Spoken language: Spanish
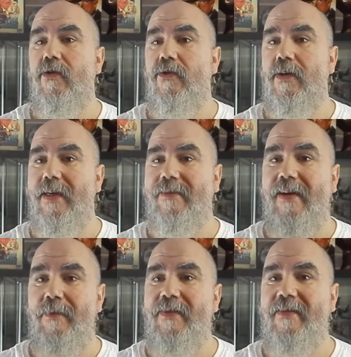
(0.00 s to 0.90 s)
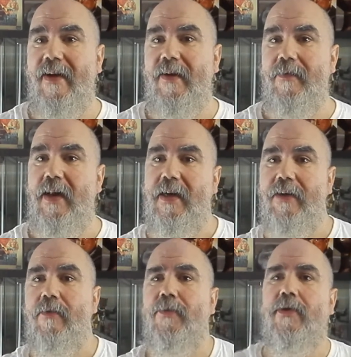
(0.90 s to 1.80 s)
con esta camisa blanca
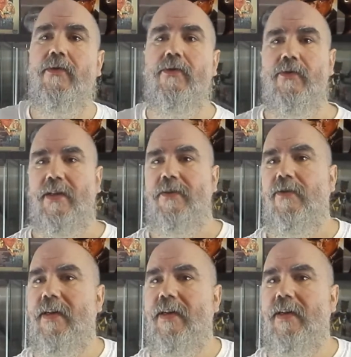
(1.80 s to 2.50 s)
no es porque hoy no he tenido